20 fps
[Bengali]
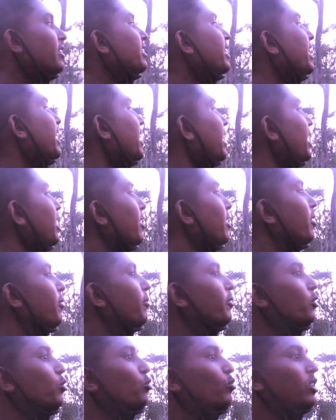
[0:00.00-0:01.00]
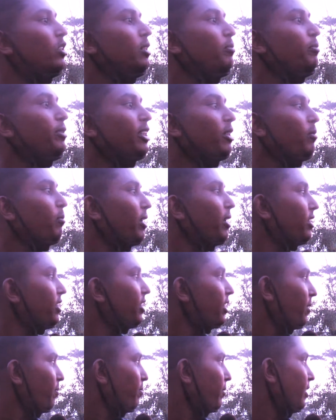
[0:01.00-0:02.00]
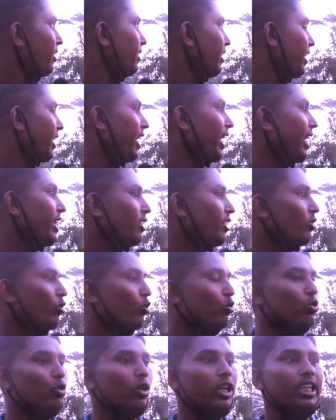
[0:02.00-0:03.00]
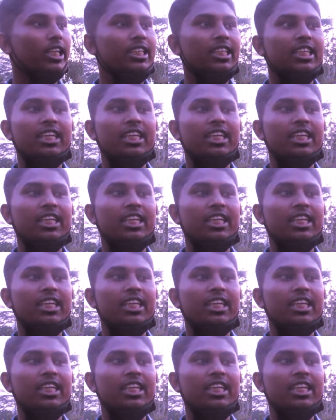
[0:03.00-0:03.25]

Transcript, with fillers: এখানে শুনছি মিজান ভাইয়ের যে এই যে ক্ষেত শস্য ক্ষেত